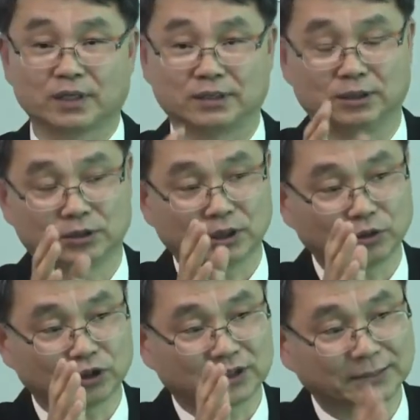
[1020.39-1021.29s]
그
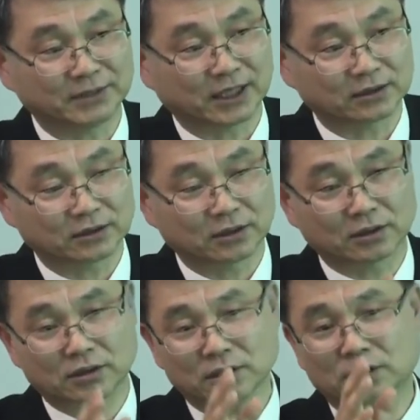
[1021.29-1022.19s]
사도행전
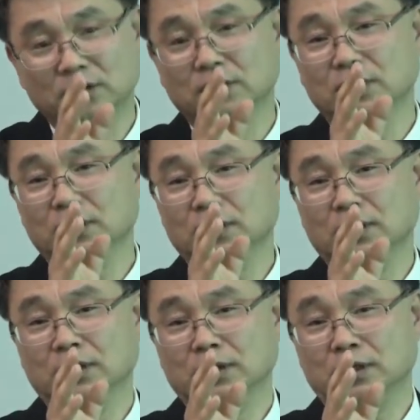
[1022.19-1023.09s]
3장에서 그
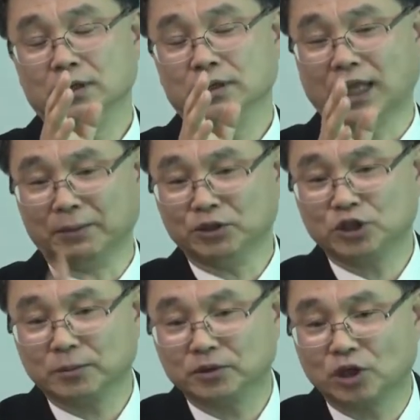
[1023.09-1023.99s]

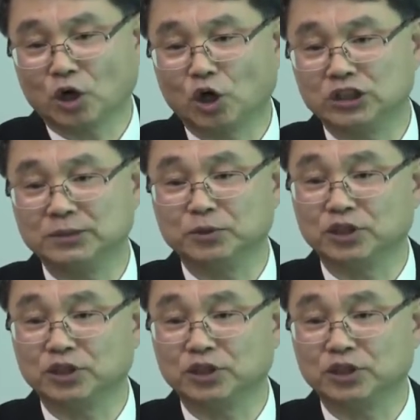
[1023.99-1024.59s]
나면서부터 거치